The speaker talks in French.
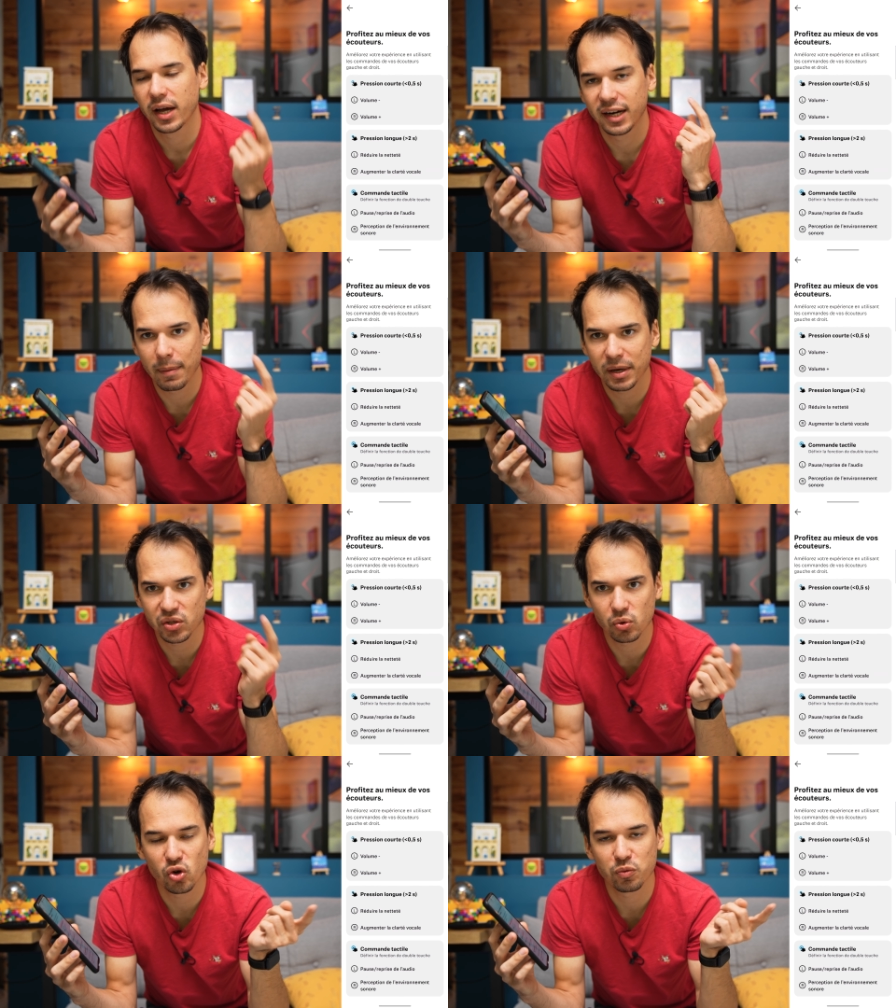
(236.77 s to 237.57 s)
La
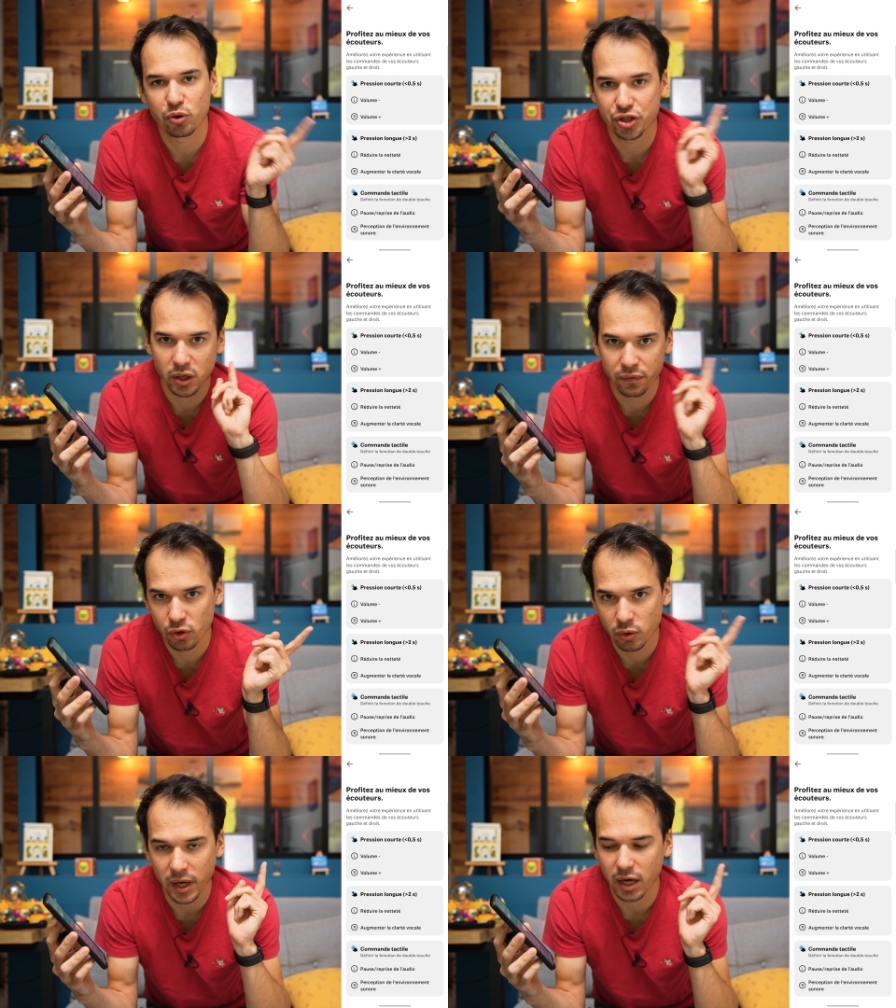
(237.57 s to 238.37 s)
pression courte pour gérer le
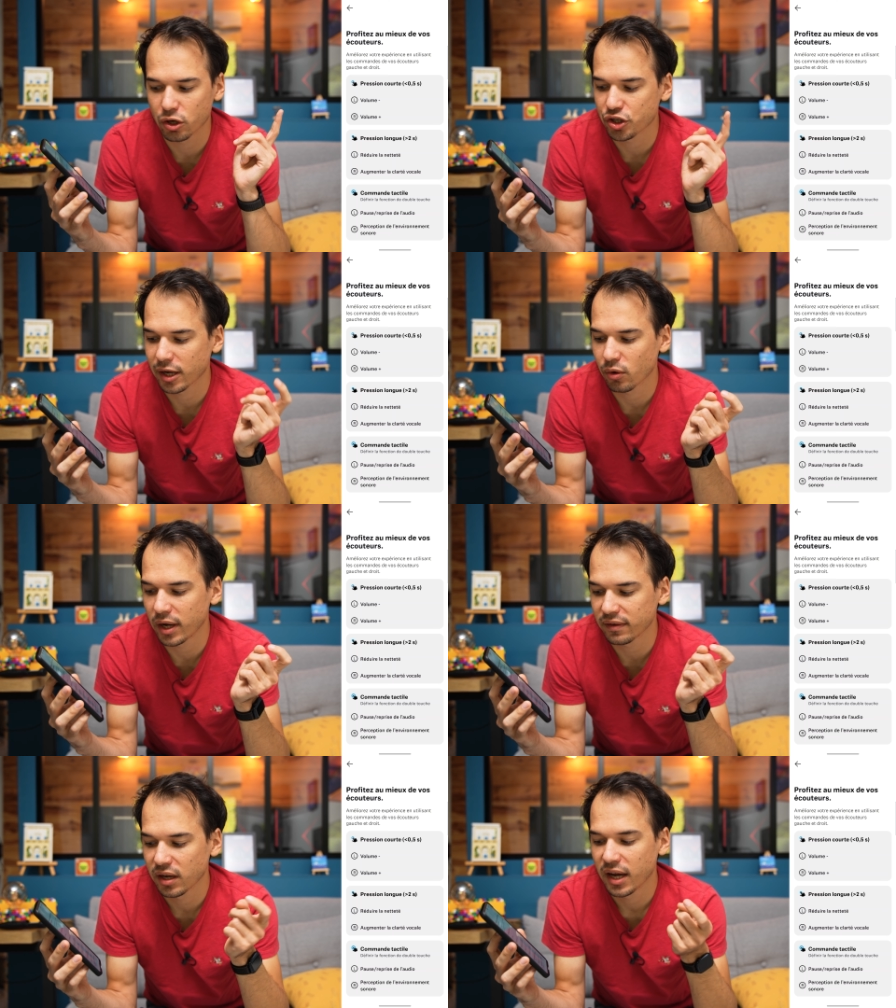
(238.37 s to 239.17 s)
volume à gauche et à
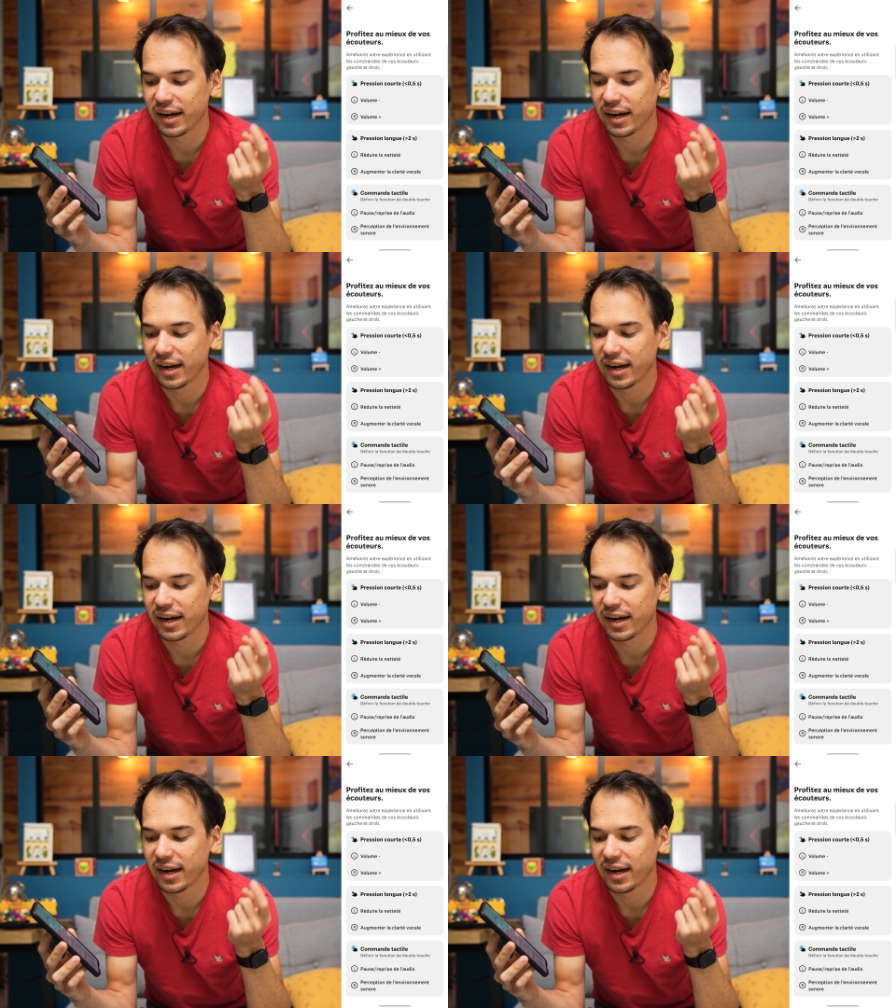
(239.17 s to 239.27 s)
droite.